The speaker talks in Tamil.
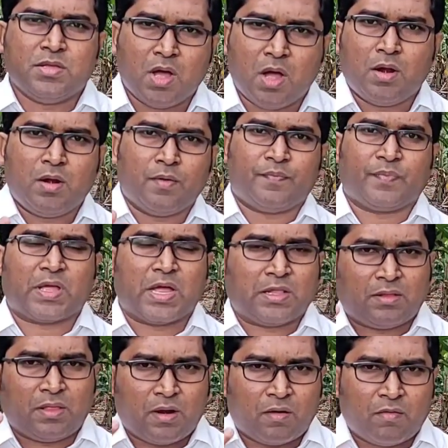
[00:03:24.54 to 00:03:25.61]
ஞானம்
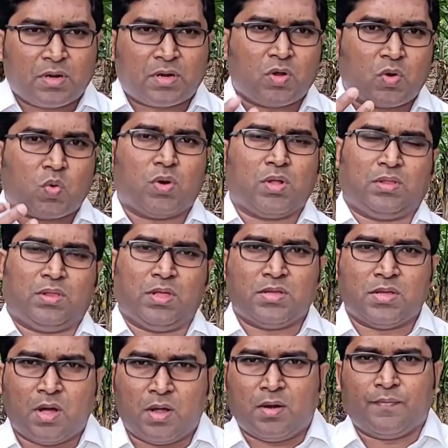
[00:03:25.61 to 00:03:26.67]
கத்தர் அவனுக்கு கொடுத்த
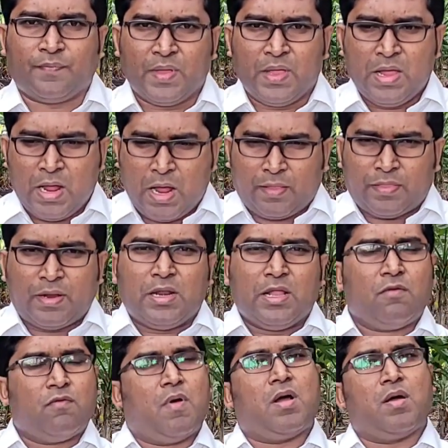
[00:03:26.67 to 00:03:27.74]
ஞானம் அதை
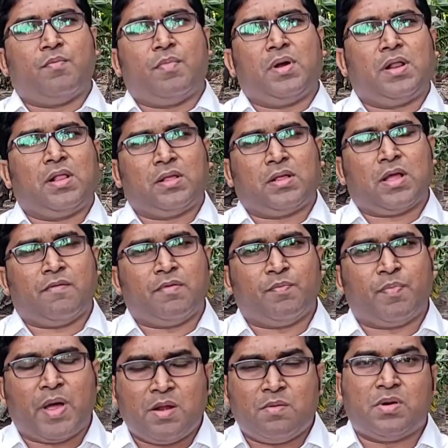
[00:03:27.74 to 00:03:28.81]
நிர்வாகம் பண்ணுறதுக்கு
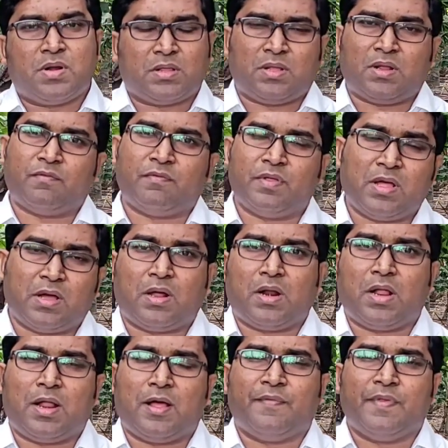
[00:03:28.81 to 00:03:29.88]
அவன் பயன்படுத்தின
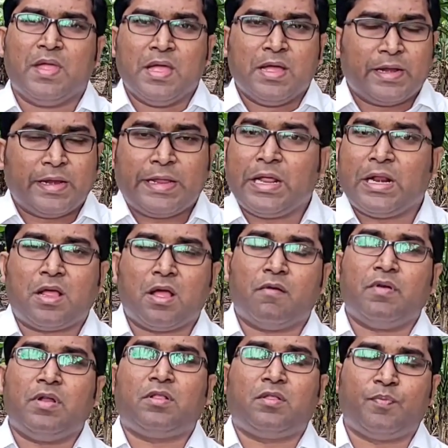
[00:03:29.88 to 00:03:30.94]
விதங்களெல்லாம் நீங்கள்
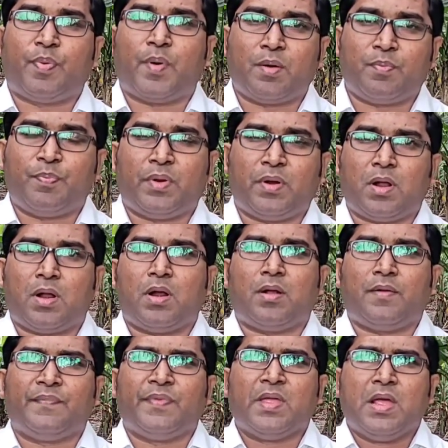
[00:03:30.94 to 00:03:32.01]
கவனித்து
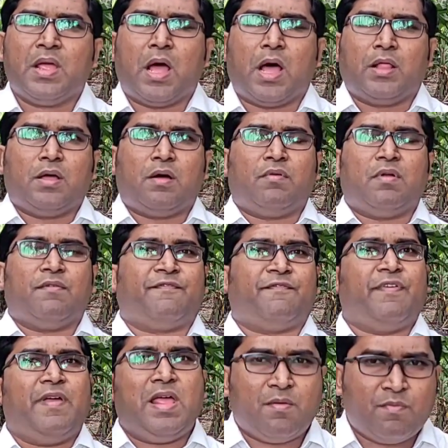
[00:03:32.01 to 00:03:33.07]
பார்ப்பீர்களானால் அது அவனை
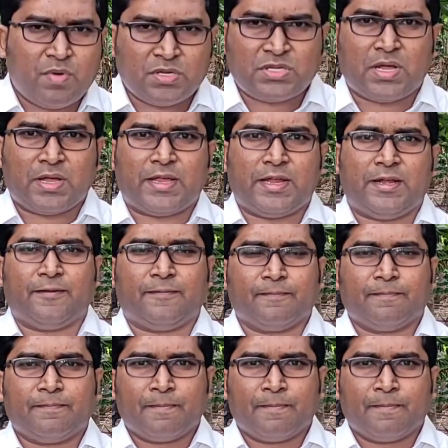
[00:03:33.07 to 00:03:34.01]
ஃபேமஸ் ஆக்கிட்டு